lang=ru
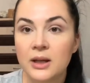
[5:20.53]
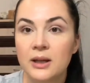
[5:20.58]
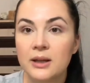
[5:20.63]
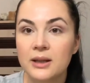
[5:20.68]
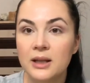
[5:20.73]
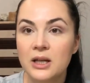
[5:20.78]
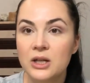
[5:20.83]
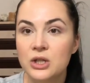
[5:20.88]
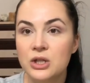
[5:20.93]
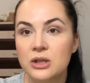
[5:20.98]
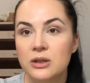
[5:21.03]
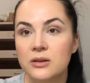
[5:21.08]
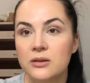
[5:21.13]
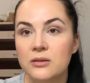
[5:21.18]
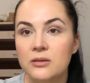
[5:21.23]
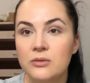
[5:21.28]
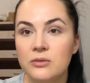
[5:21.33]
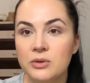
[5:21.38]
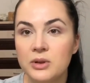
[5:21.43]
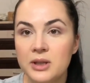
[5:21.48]

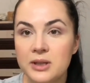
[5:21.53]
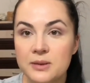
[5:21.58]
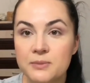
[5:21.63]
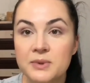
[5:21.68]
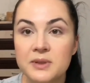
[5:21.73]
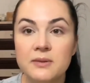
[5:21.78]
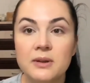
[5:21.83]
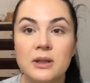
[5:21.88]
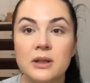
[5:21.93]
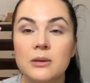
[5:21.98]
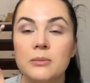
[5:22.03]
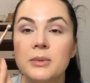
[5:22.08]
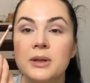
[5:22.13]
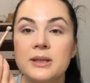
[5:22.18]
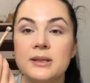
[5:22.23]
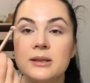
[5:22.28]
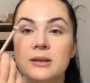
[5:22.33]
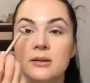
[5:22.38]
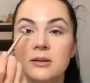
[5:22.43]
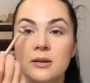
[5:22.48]
Дальше вот этим светлым
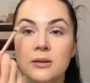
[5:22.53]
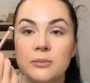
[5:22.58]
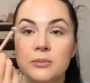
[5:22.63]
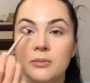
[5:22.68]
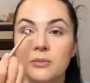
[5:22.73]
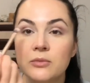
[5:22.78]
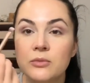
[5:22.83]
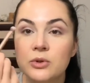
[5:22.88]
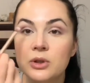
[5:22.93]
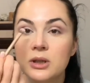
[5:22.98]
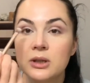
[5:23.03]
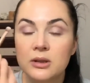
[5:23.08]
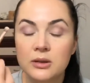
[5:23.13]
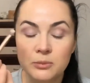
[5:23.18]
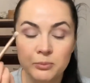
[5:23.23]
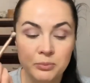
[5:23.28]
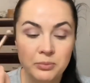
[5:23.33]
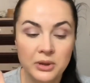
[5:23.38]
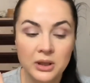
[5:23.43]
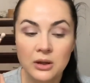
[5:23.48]
оттенком, вот
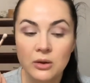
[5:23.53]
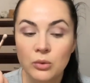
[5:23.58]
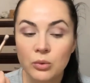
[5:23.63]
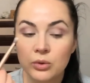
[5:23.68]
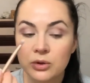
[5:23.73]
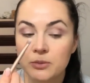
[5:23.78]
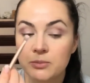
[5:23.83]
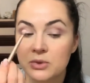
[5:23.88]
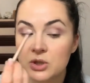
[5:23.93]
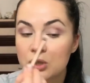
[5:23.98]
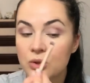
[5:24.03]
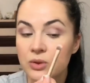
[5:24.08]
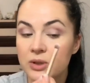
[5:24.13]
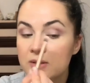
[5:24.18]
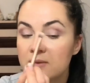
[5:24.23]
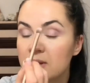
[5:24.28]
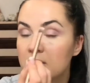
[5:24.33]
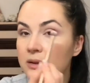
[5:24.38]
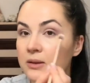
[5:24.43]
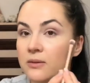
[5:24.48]
этот переход между
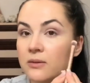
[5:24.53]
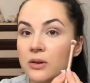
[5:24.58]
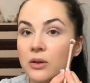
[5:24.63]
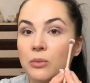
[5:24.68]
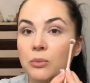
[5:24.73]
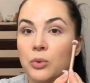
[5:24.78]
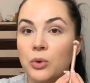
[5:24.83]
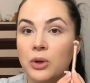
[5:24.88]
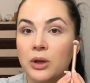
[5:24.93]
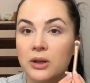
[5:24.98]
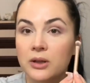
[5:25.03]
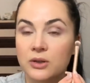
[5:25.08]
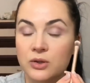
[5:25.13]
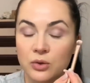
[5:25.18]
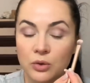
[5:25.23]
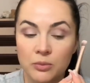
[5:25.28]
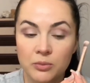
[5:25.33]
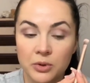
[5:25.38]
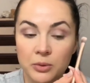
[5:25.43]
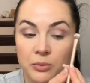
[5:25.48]
светлого к более
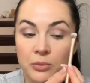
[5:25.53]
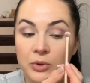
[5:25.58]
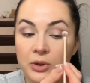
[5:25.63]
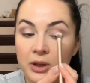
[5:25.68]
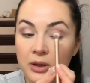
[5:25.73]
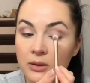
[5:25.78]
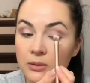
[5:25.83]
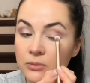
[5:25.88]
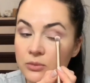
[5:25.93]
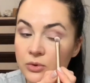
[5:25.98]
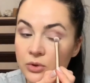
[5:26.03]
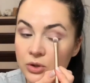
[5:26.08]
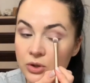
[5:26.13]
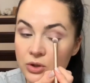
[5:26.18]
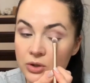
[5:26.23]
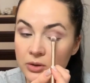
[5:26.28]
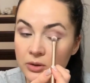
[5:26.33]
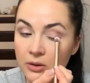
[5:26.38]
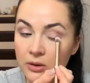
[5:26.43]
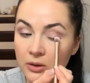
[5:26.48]
темному, я
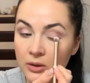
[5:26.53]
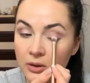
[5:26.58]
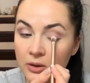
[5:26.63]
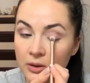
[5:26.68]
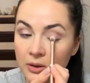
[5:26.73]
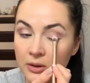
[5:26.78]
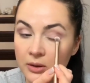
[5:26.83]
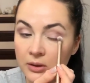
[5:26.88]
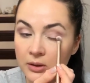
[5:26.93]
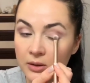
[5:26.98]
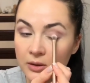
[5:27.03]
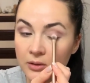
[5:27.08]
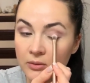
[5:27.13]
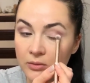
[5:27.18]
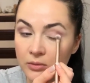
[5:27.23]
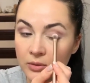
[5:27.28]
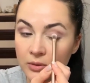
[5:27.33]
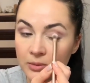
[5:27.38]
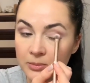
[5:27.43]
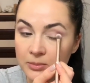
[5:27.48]
немножечко
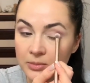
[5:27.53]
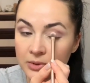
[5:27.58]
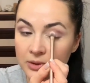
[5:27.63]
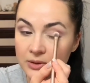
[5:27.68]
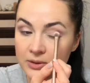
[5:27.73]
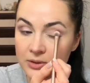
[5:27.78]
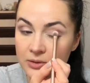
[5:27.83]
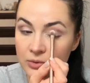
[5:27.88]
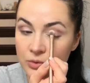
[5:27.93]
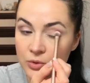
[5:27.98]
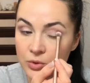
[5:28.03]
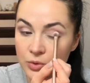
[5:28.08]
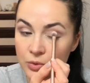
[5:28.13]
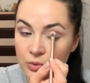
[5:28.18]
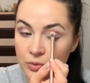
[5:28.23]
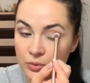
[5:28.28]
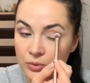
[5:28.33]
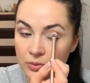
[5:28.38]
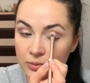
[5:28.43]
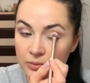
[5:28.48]
его как бы
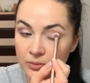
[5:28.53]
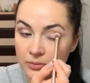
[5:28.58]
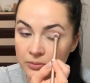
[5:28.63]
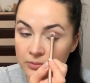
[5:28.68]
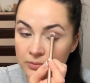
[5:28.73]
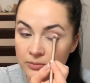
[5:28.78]
растушую.